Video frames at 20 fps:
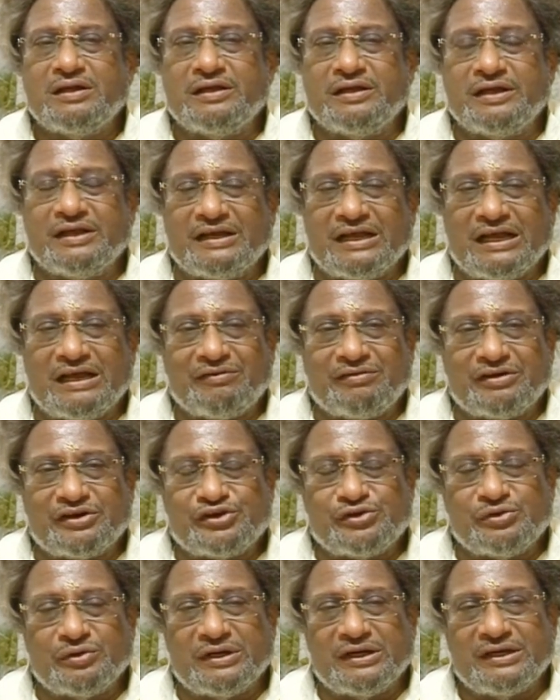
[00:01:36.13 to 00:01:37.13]
ये नया
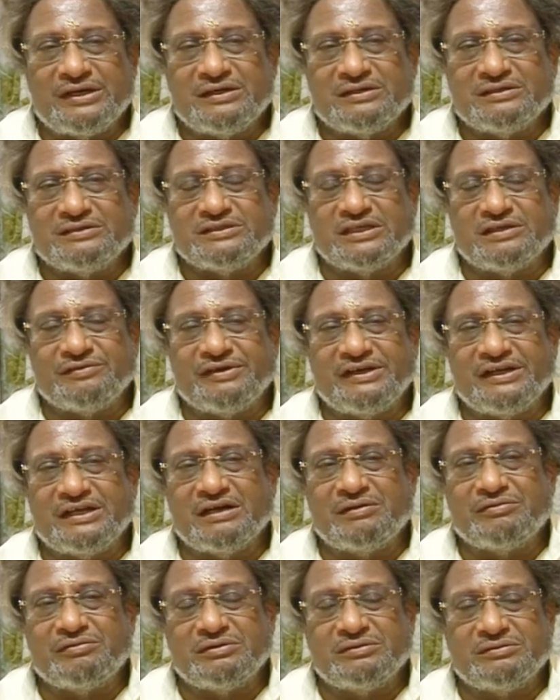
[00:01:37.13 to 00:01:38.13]
वर्ष जो है जनवरी
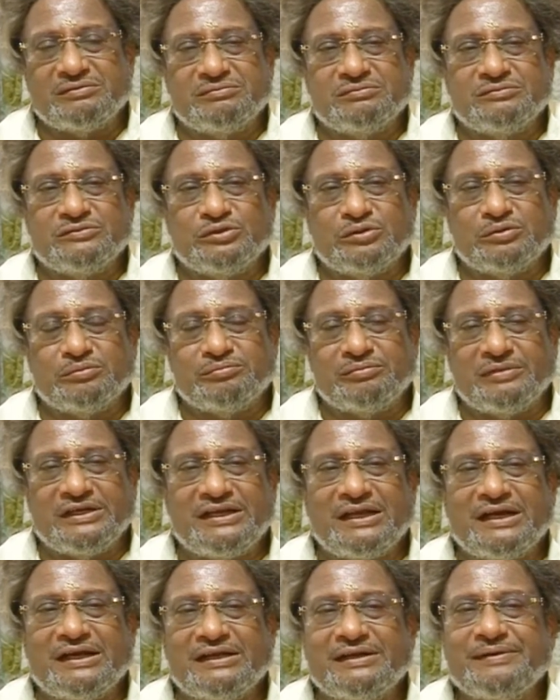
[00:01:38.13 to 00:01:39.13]
का जो
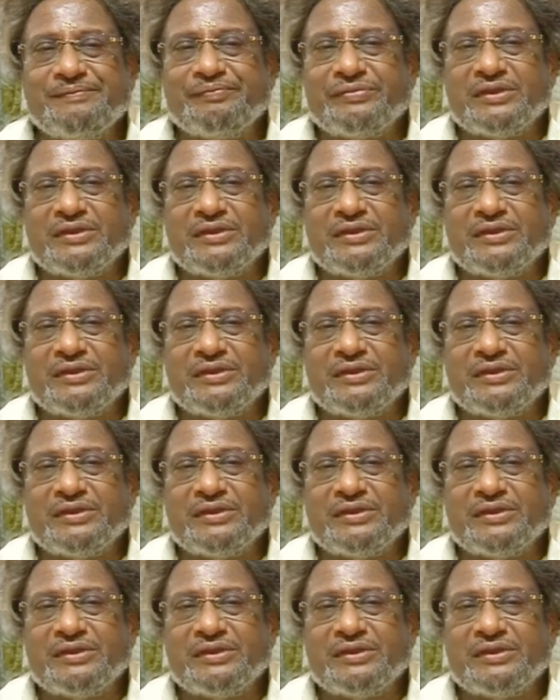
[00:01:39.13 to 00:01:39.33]
महीना है